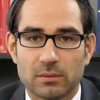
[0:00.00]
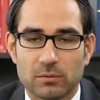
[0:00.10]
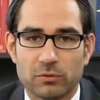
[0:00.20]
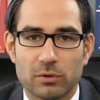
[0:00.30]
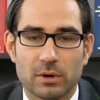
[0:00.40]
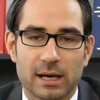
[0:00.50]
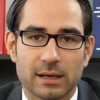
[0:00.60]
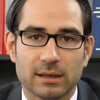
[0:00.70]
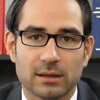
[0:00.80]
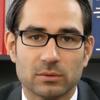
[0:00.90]

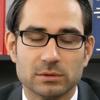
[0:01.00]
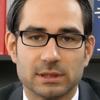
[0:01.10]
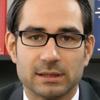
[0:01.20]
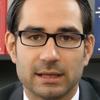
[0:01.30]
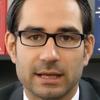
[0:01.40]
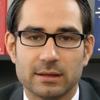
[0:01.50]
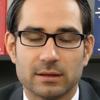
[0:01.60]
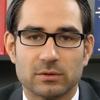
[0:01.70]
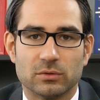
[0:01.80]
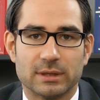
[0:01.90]
vorrangig unter den
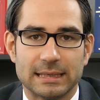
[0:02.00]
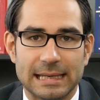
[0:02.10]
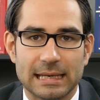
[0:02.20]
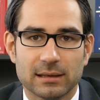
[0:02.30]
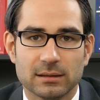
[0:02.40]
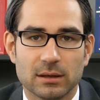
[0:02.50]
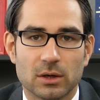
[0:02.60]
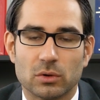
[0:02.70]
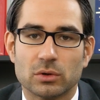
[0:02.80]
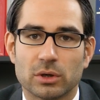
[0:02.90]
Eltern zu klären
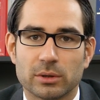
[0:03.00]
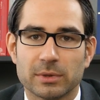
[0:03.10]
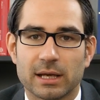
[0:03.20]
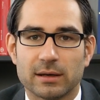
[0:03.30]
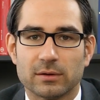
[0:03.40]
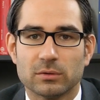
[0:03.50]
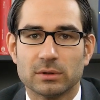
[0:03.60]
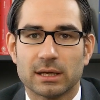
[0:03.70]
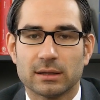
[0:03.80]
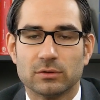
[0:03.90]
und können mit einer
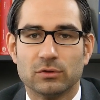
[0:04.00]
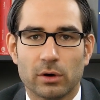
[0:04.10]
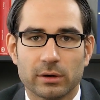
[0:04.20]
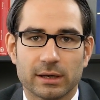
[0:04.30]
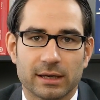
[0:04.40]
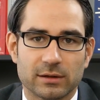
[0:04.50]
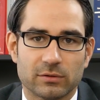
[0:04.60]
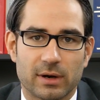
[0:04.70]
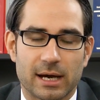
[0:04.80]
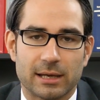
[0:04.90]
sogenannten
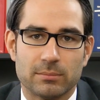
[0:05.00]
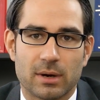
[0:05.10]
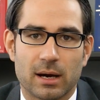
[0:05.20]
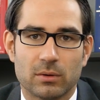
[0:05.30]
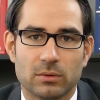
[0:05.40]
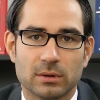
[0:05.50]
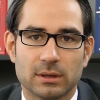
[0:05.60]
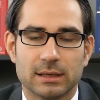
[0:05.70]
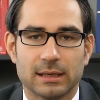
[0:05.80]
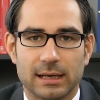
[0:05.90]

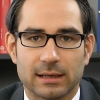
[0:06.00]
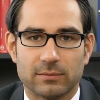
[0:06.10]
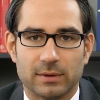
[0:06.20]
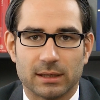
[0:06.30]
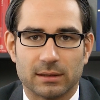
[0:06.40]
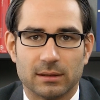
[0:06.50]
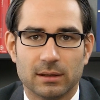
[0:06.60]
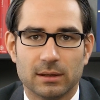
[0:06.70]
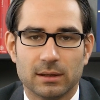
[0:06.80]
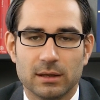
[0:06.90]
Sorgerechtsvereinbarung geklärt werden.
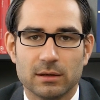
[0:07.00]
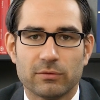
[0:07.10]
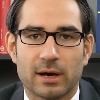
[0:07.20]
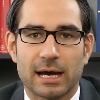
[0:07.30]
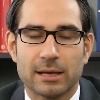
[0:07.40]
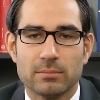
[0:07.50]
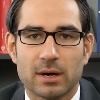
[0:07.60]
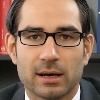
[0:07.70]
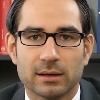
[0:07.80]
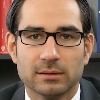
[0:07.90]
Hier
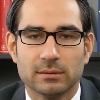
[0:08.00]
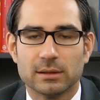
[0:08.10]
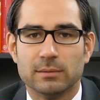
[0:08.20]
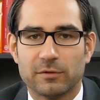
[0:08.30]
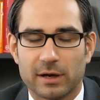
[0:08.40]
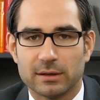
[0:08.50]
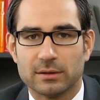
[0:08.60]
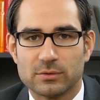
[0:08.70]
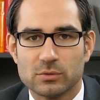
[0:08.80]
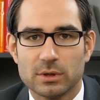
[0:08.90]
vereinbaren im Falle
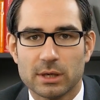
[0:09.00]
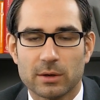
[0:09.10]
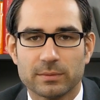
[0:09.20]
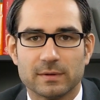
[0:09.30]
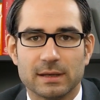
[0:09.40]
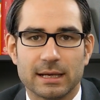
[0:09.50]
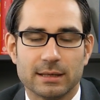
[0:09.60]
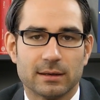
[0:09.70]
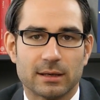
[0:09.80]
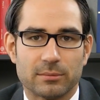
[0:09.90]
des Urlaubs die
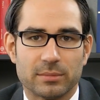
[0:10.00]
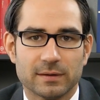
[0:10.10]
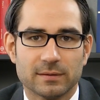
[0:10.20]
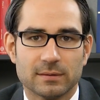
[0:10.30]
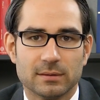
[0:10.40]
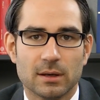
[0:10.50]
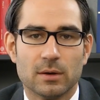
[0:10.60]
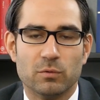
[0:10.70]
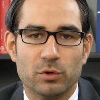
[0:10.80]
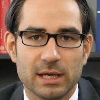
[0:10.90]
Eltern am
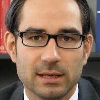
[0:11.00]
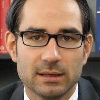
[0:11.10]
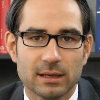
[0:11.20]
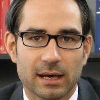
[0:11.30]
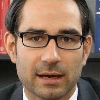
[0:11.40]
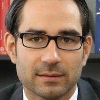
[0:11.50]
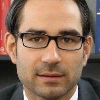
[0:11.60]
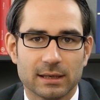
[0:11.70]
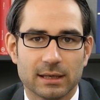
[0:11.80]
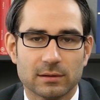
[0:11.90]
besten, wohin die
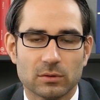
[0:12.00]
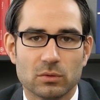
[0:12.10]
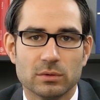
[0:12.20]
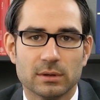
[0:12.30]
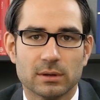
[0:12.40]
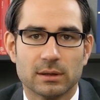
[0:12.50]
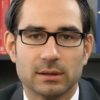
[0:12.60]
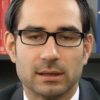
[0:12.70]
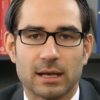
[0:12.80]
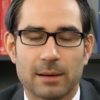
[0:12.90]
Reise geht und
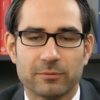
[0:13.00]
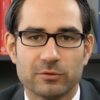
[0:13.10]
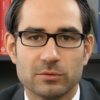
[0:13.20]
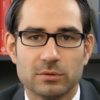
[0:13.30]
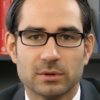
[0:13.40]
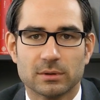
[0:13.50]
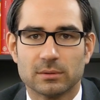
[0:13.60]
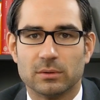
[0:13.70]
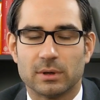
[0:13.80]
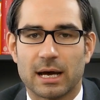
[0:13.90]
den Abflug
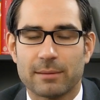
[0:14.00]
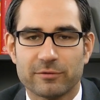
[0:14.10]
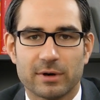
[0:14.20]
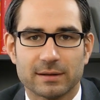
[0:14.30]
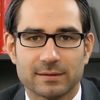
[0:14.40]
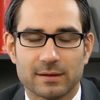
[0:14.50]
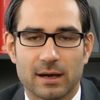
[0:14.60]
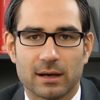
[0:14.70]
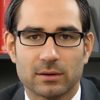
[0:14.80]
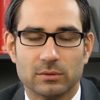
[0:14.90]
oder
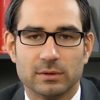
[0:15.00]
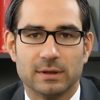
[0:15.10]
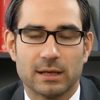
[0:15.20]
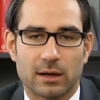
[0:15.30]
Abfahrtstag und den